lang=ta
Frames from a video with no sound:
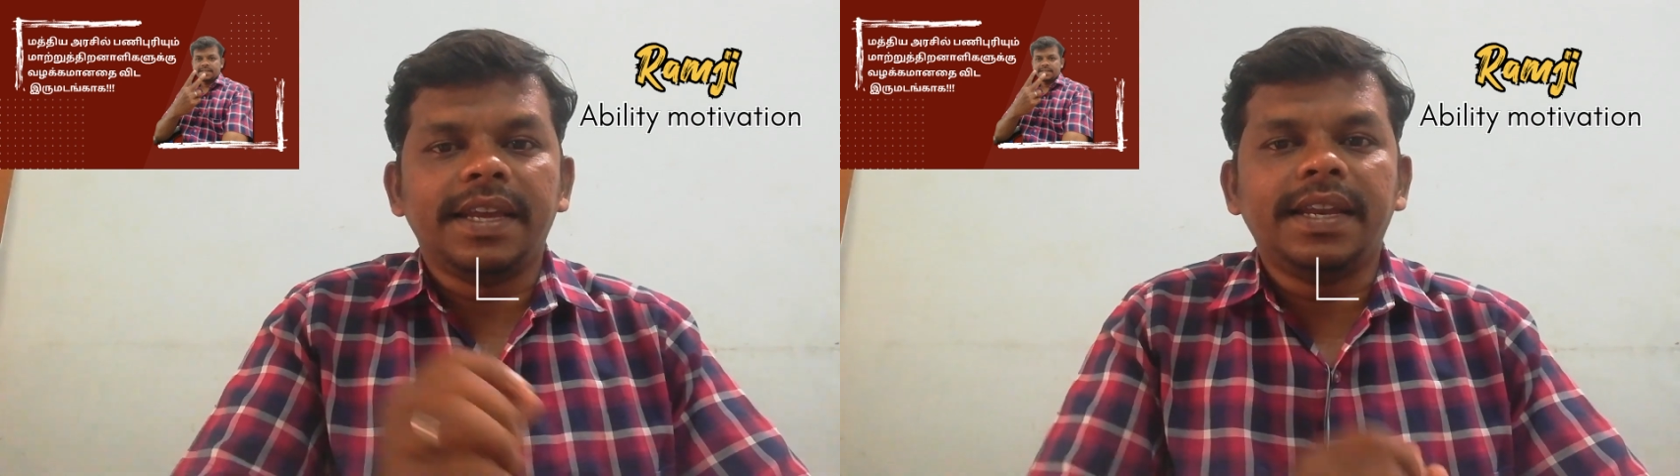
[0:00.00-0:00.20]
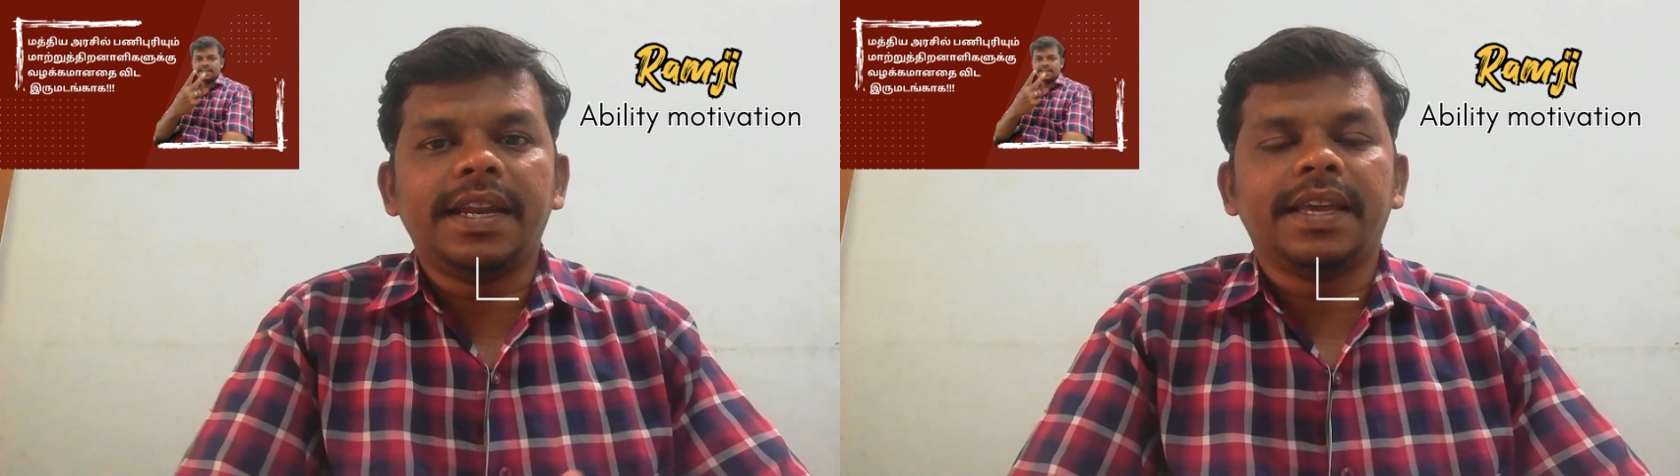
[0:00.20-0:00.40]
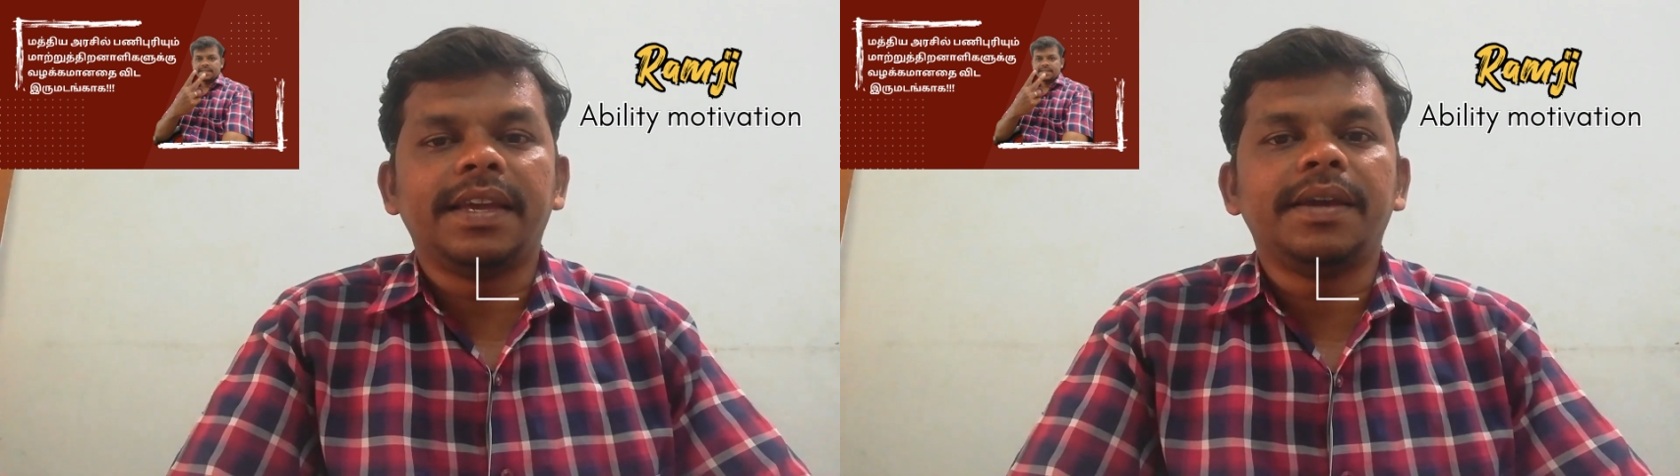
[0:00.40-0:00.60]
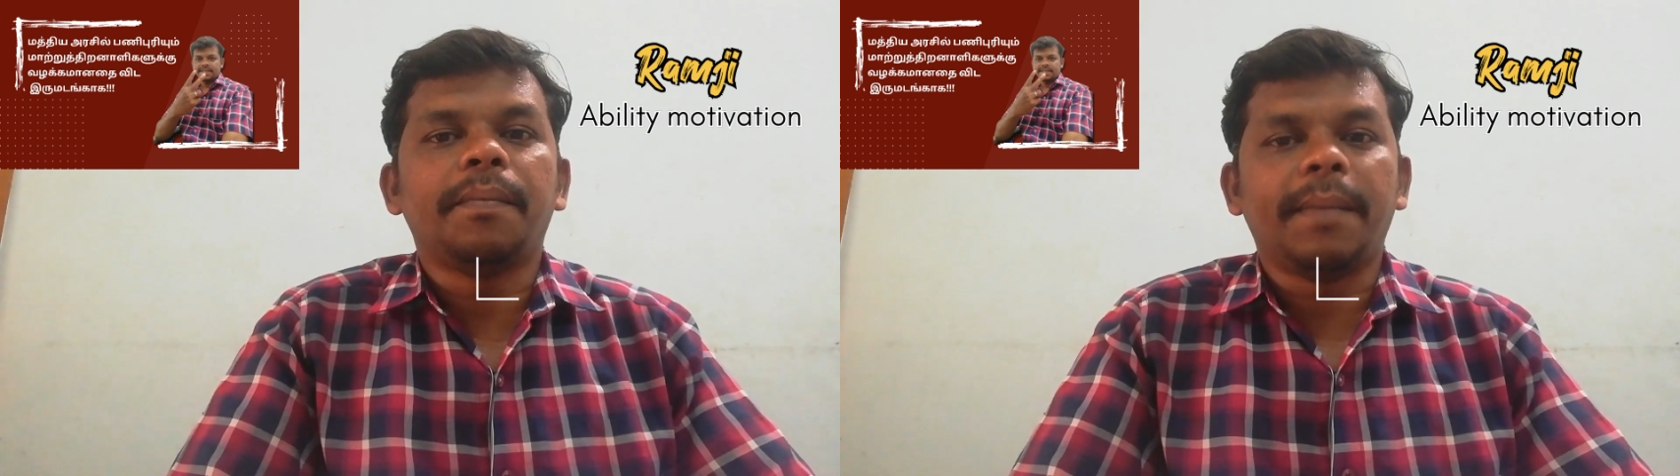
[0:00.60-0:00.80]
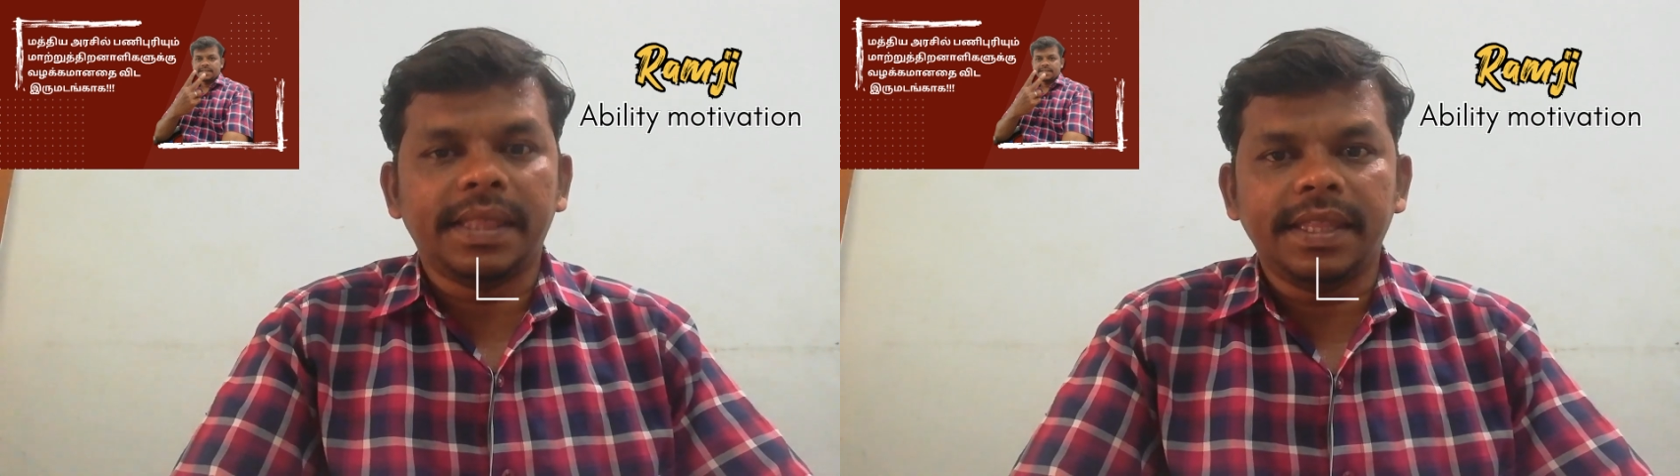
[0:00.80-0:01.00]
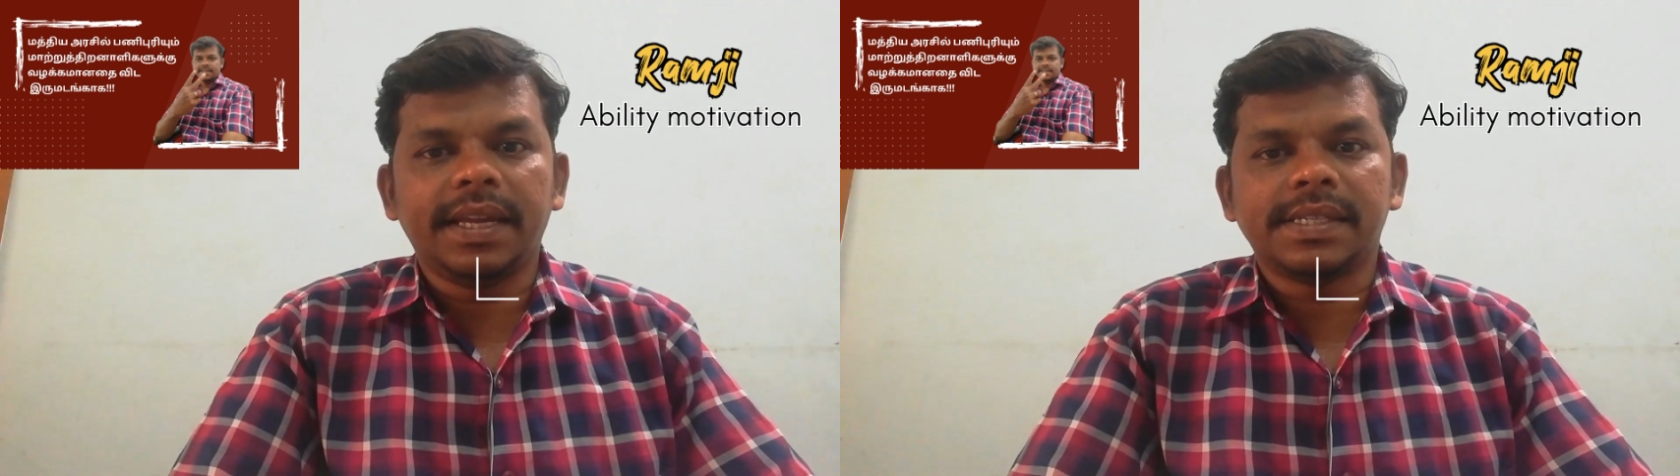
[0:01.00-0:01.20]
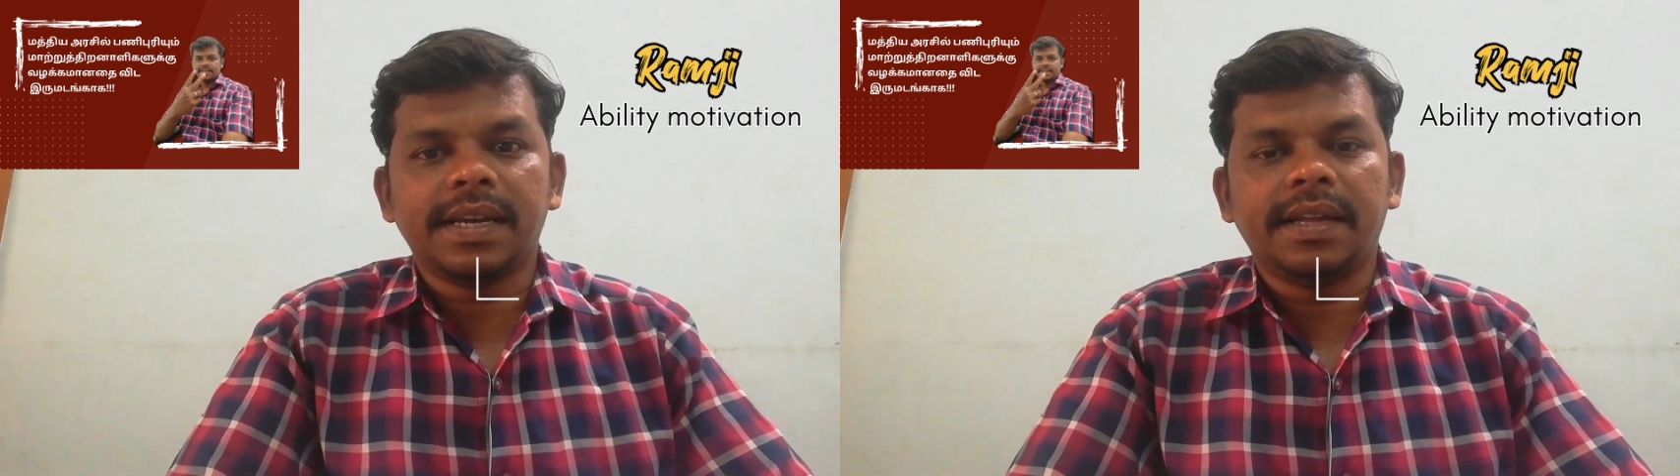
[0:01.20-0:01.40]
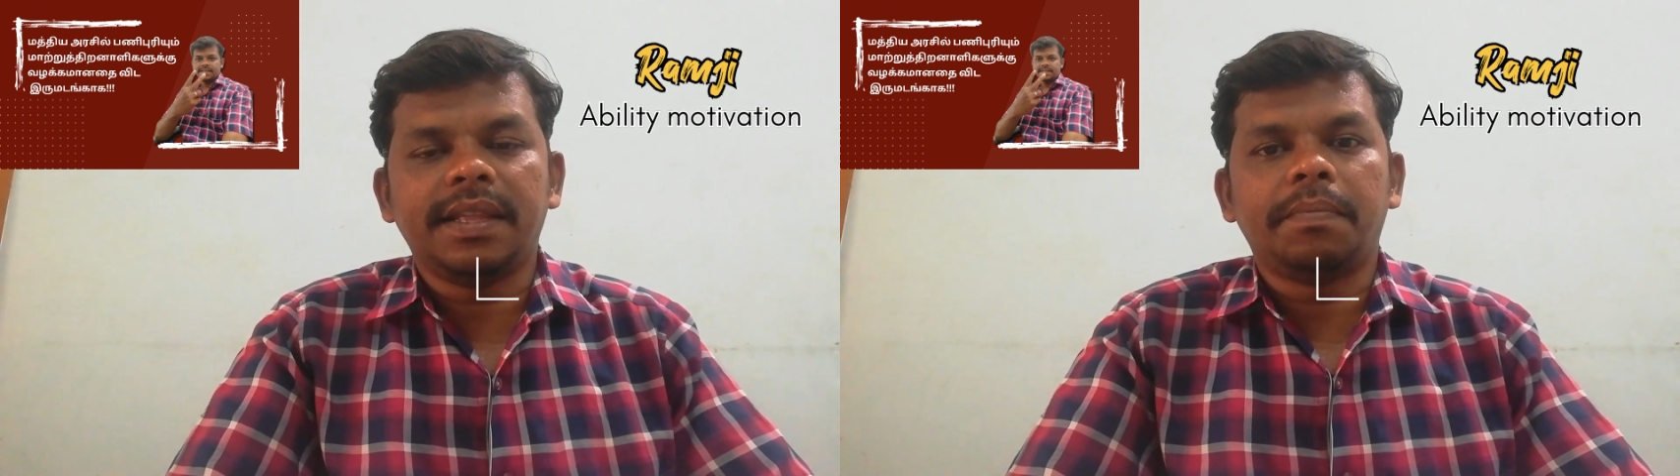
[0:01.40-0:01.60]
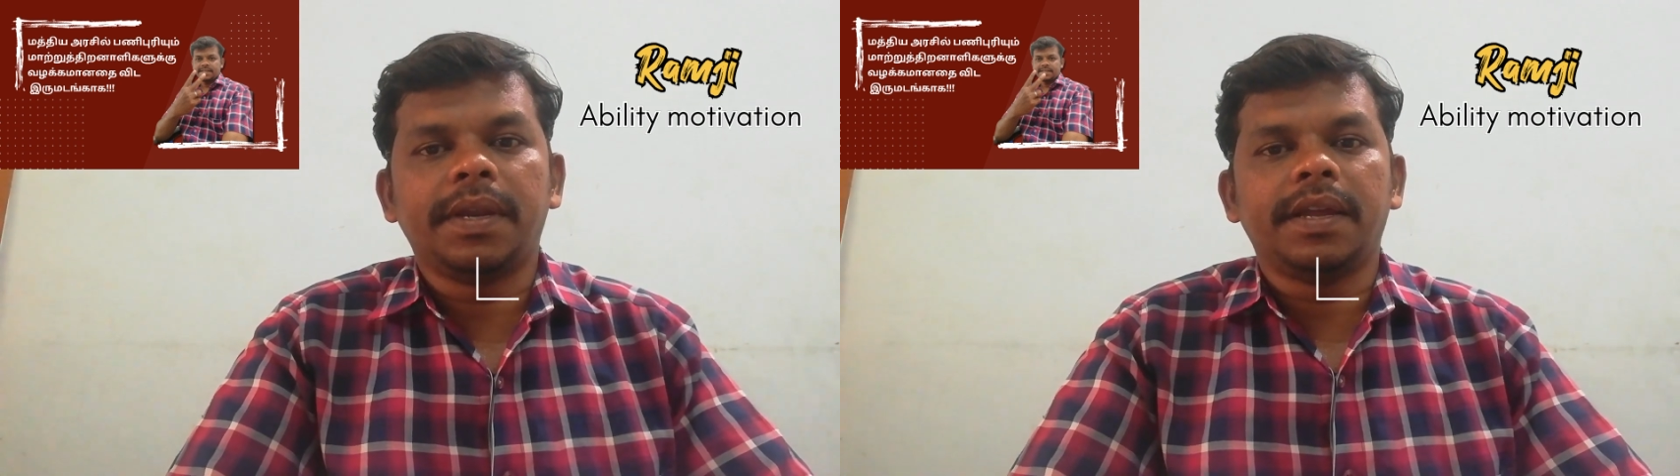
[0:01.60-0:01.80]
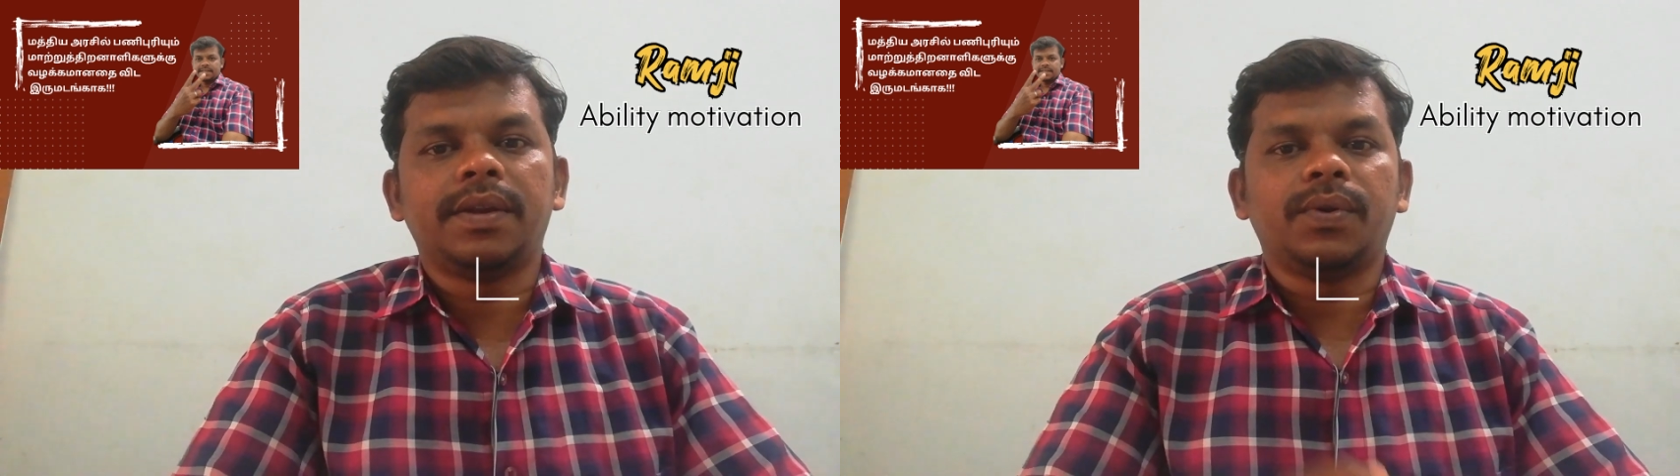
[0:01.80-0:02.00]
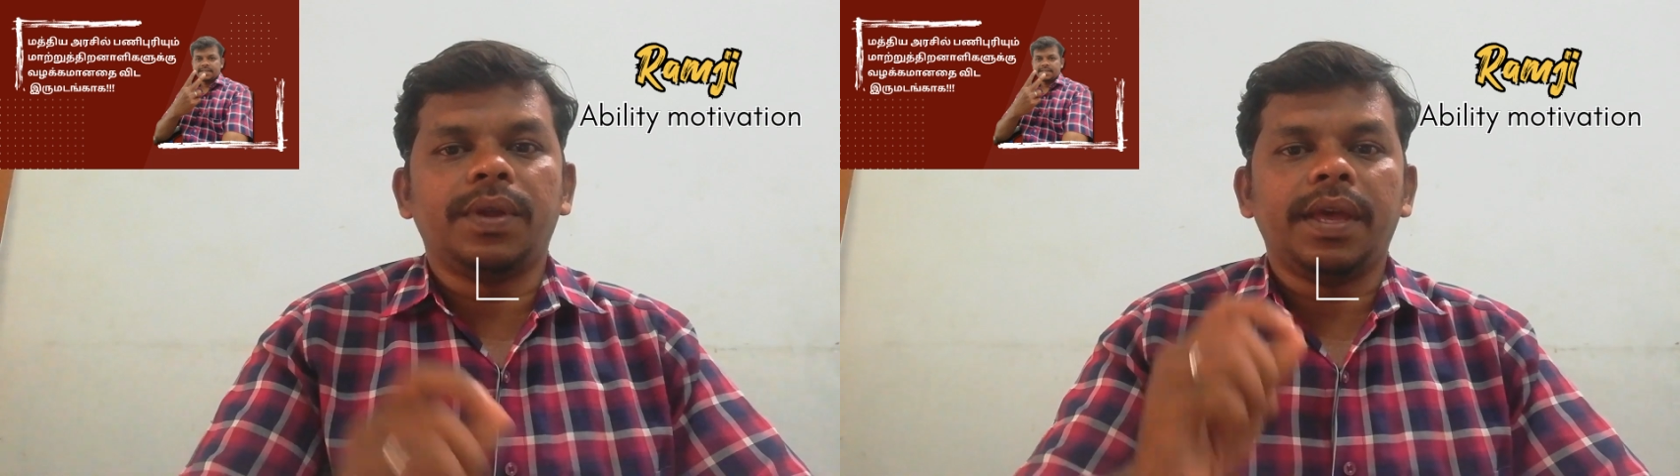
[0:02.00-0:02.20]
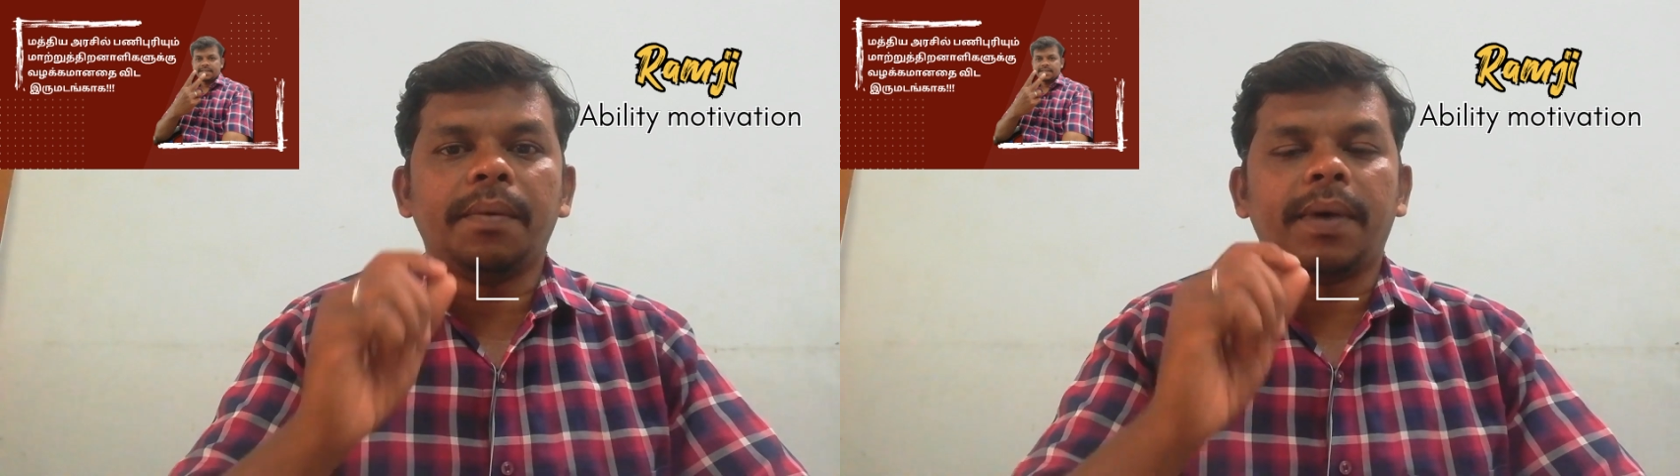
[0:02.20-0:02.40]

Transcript: இன்றைக்கு மத்திய அரசாங்கத்தில் பணியாற்றக்கூடிய